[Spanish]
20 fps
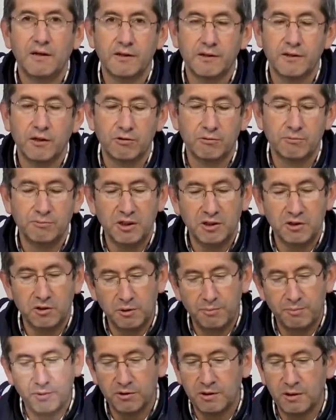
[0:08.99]
entre los
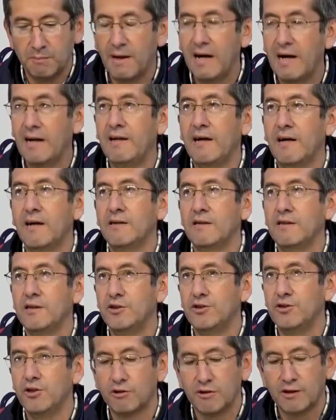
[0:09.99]
municipios de Maya,
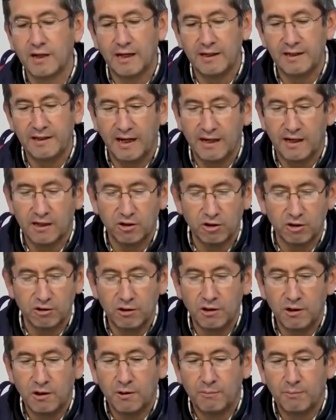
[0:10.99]
Ichoca y
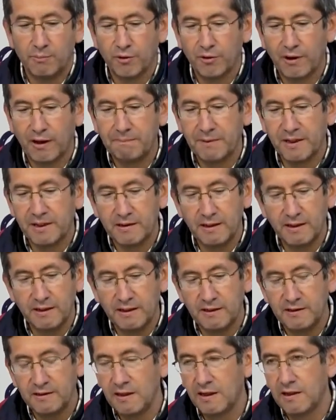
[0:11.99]
Aco, por la
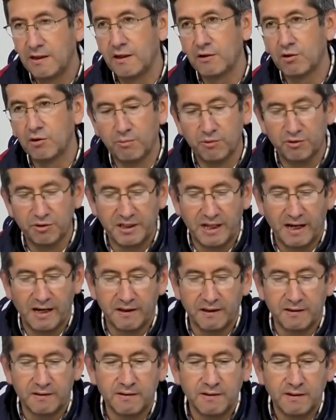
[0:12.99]
pertenencia de
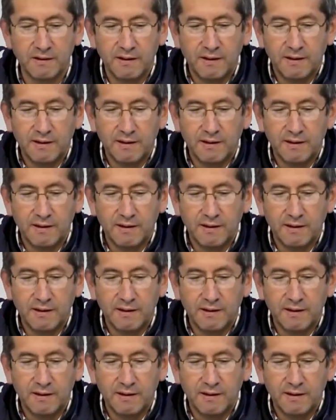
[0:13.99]
comunidades.